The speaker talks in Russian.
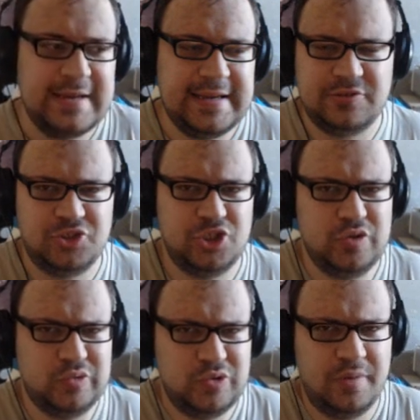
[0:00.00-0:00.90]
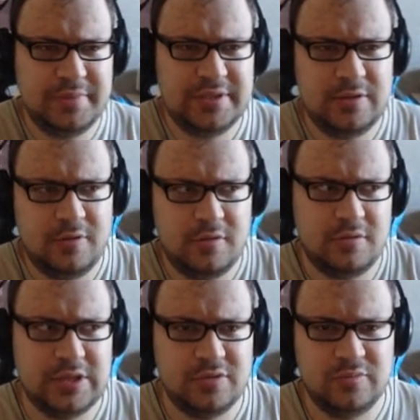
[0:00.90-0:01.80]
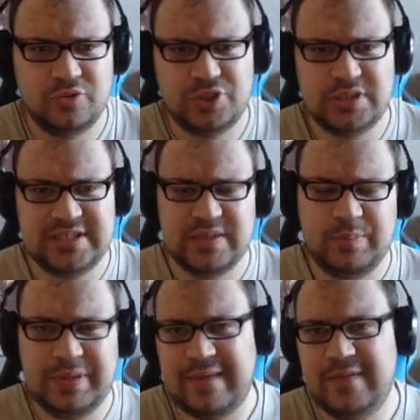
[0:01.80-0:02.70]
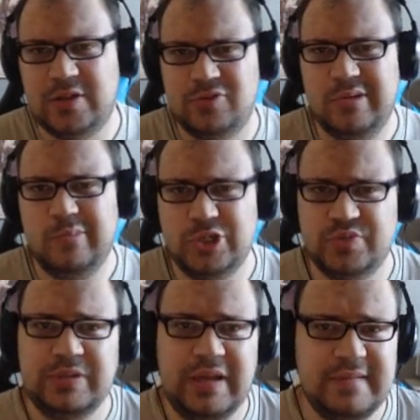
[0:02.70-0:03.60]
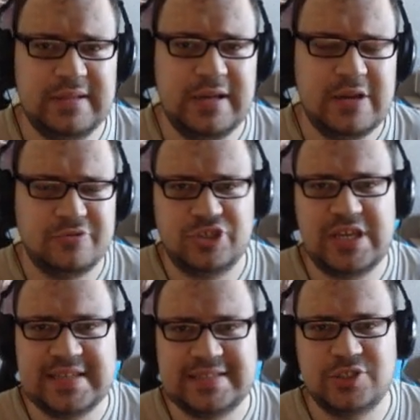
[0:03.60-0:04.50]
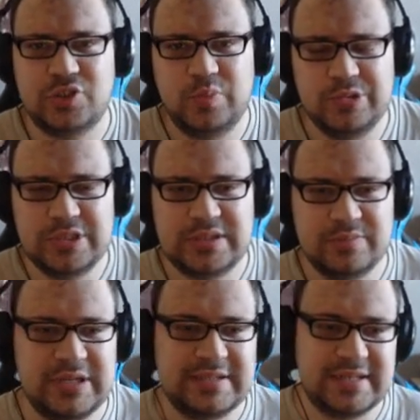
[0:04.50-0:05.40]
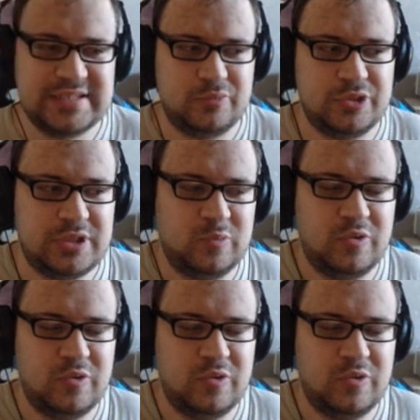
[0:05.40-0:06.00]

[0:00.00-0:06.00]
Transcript: это очень неудобно, но я думаю, уже где-то половина, а то и больше половины уже ясно, что будет, мы это рассмотрим,